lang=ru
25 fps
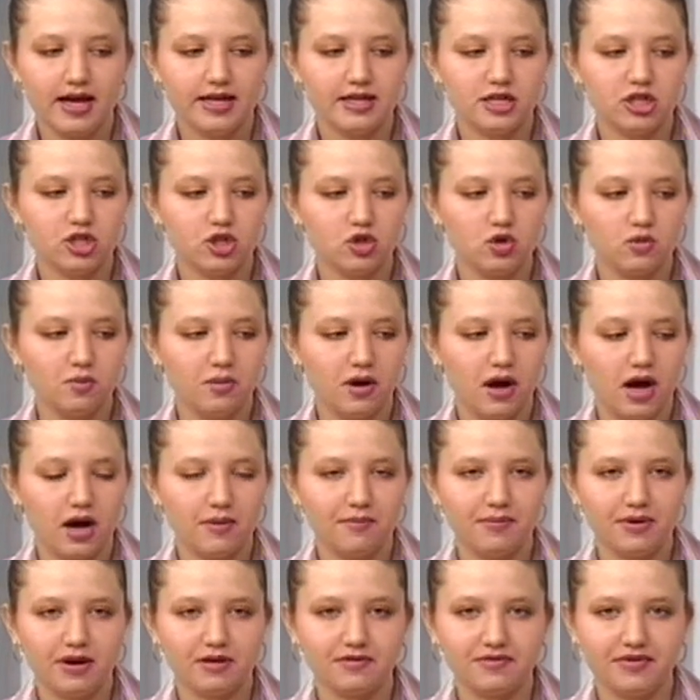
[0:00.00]
И чтобы
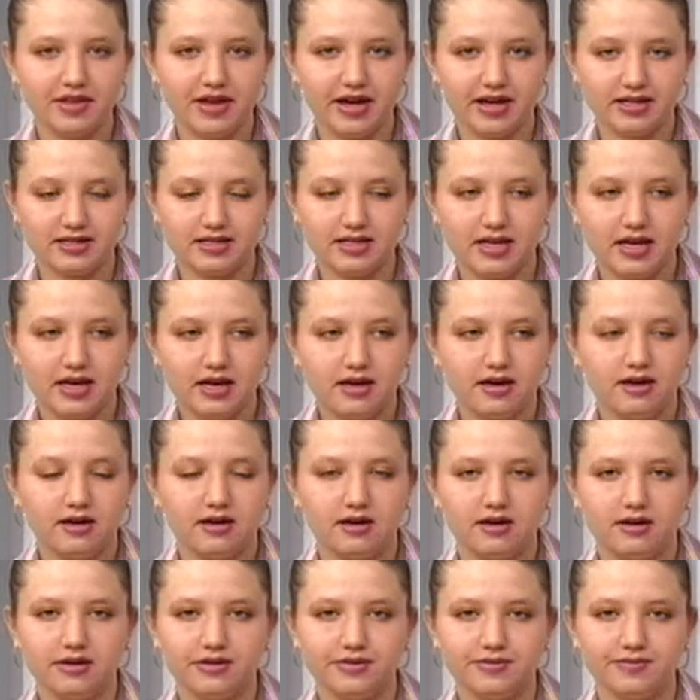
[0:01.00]
оправдать,
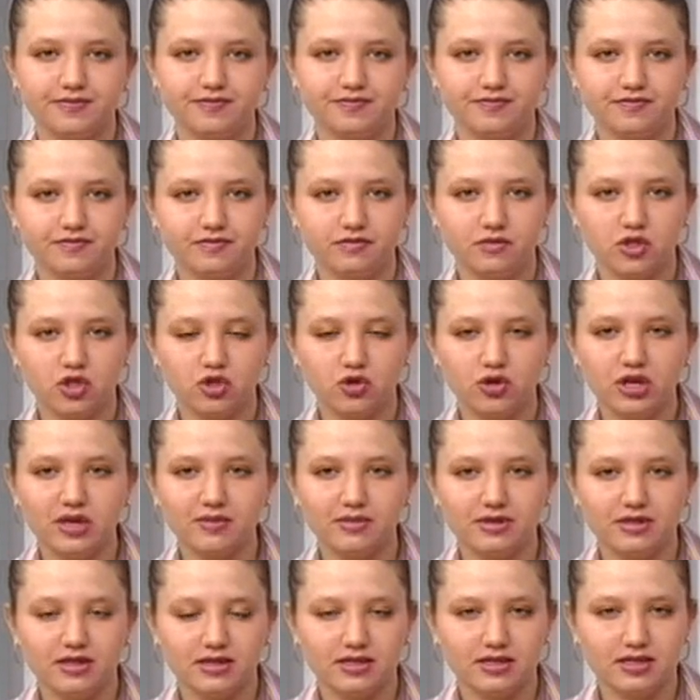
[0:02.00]
э, что
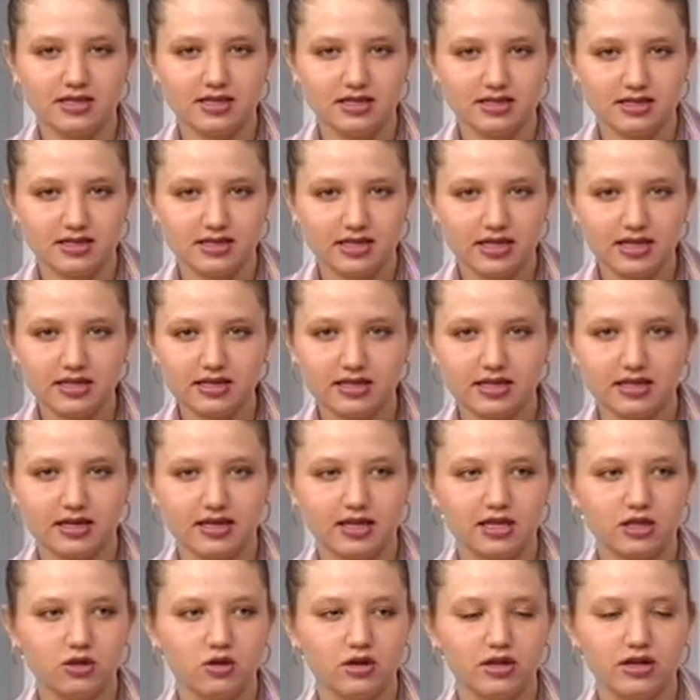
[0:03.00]
Рим – это центр,
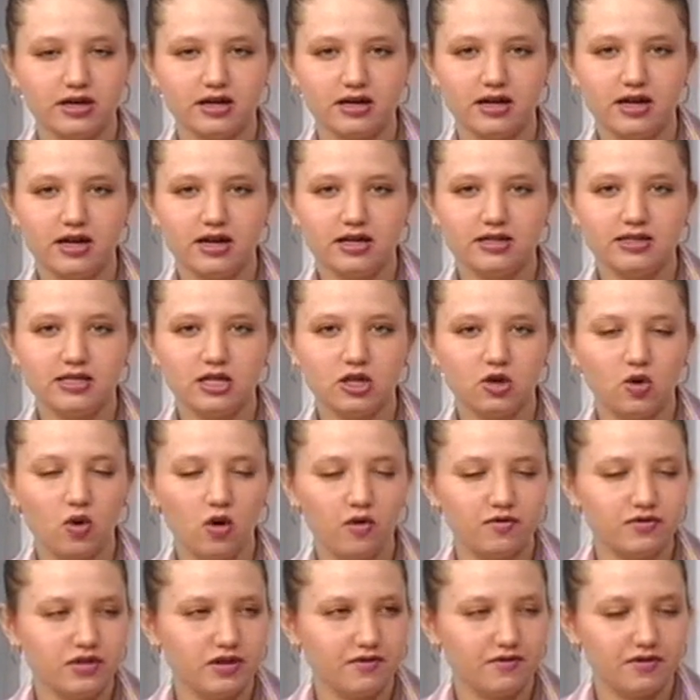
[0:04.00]
и только
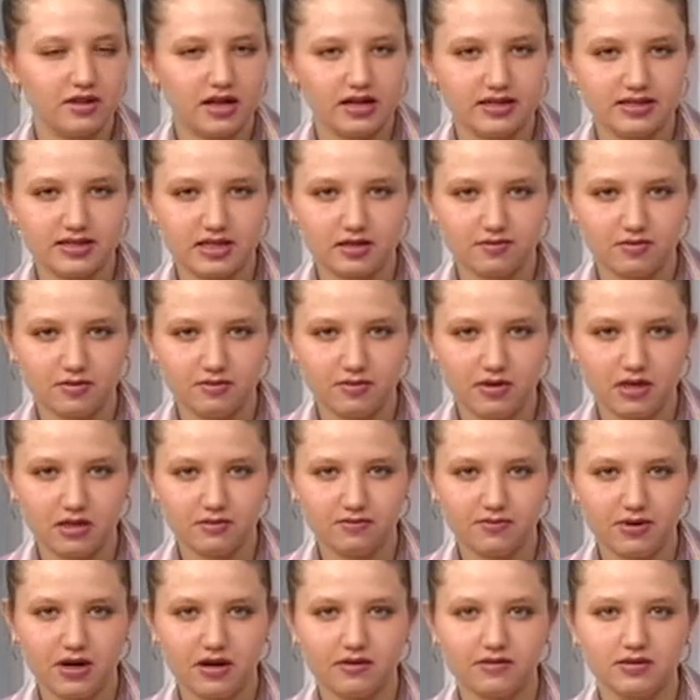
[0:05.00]
церковная власть там
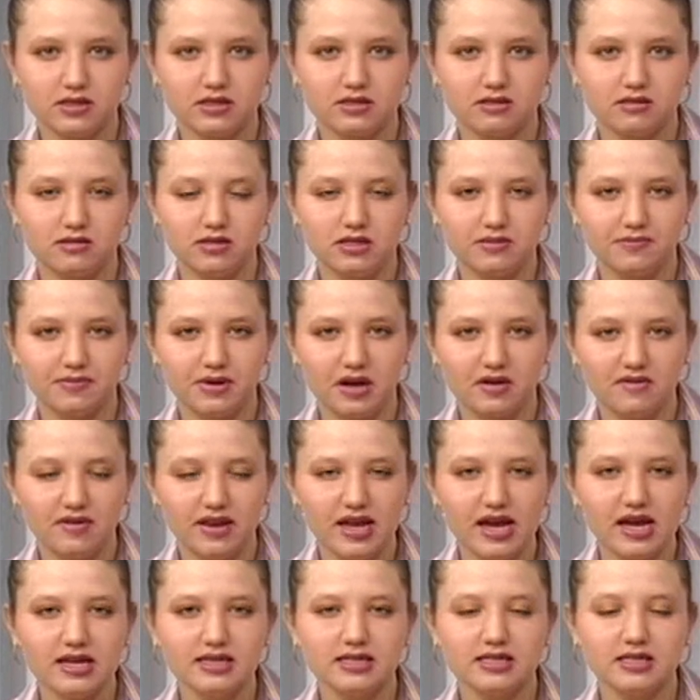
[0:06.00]
имеет право
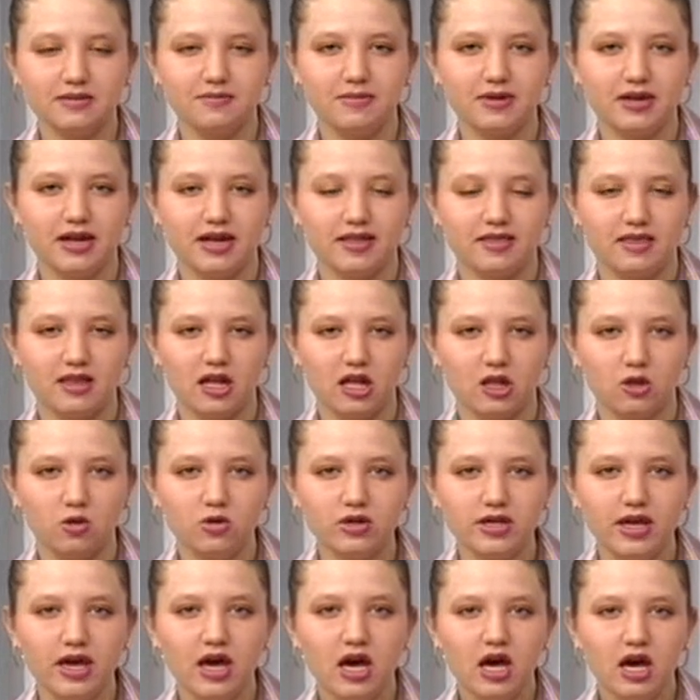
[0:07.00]
заправлять, собирать
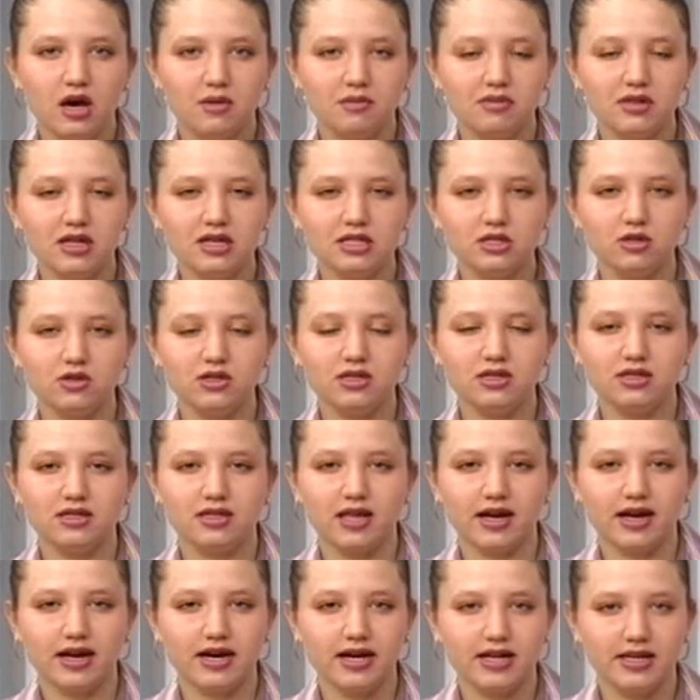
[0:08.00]
налоги, была создана
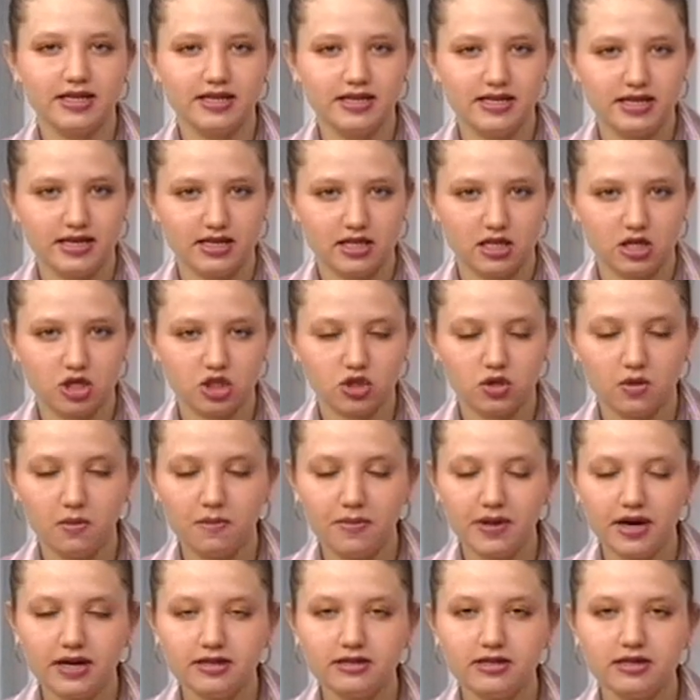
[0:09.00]
такая легенда, что
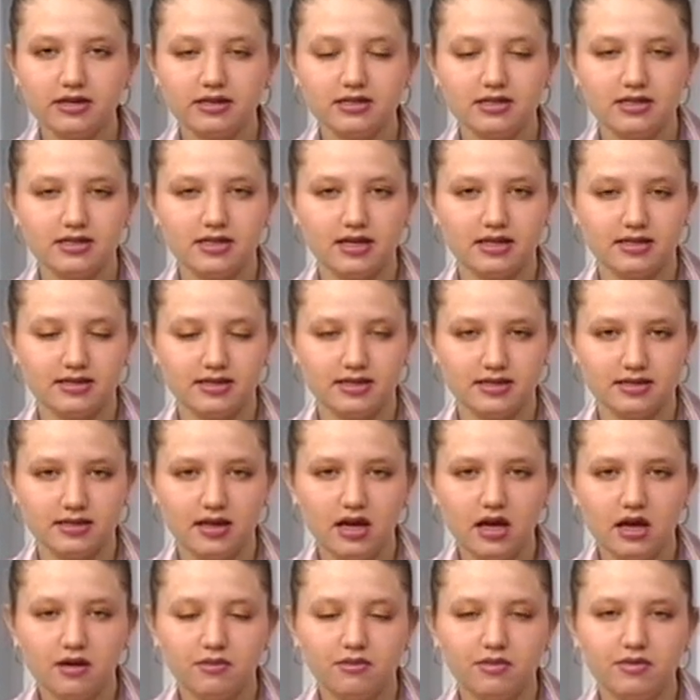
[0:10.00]
император Константин
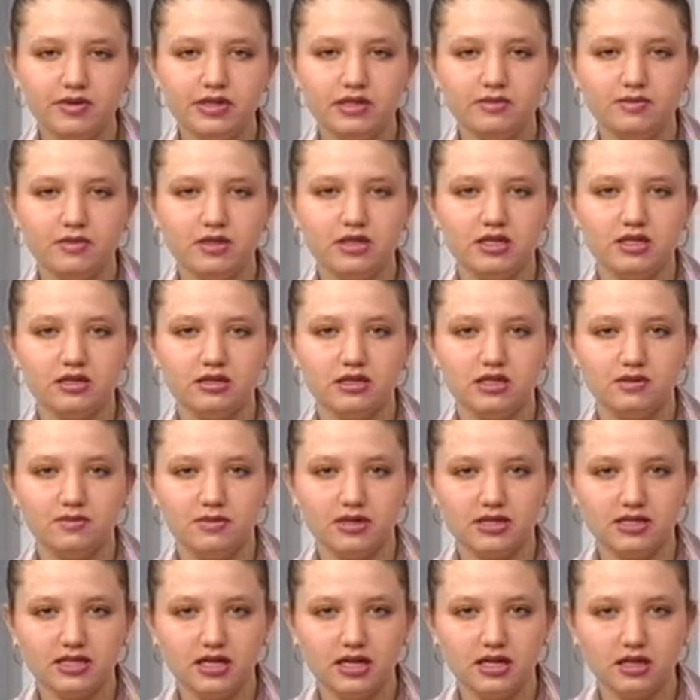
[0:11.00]
был
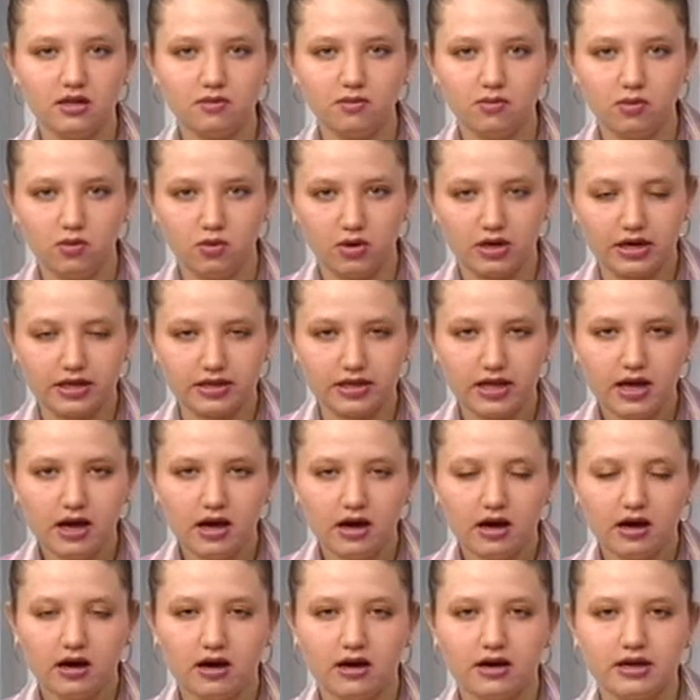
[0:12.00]
смертельно болен.
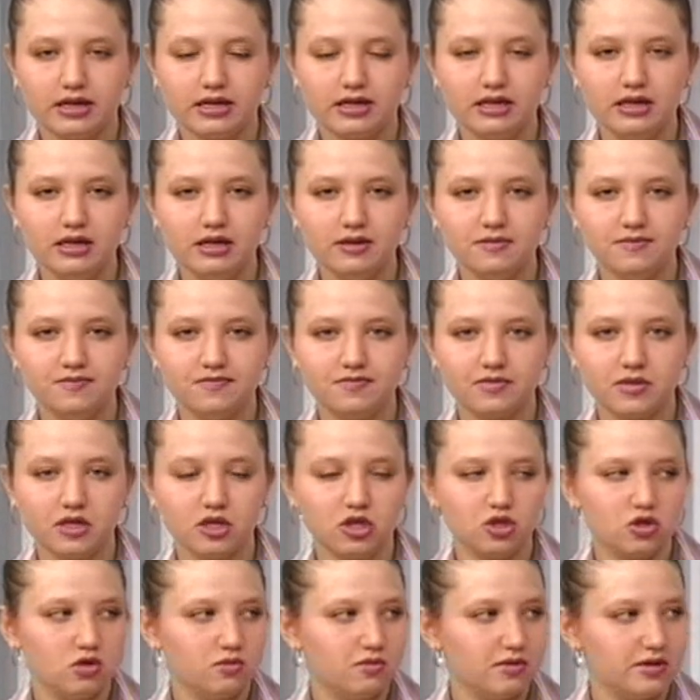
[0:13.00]
Э, и
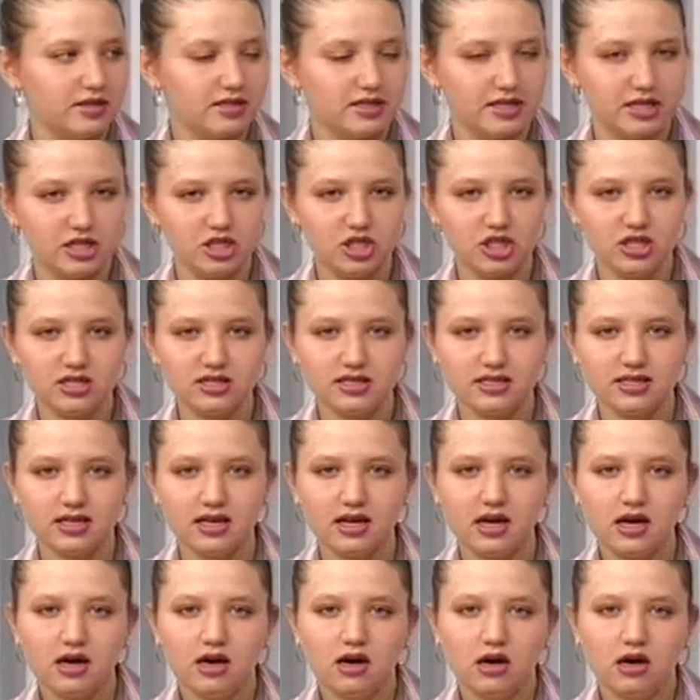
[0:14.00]
чтобы излечиться,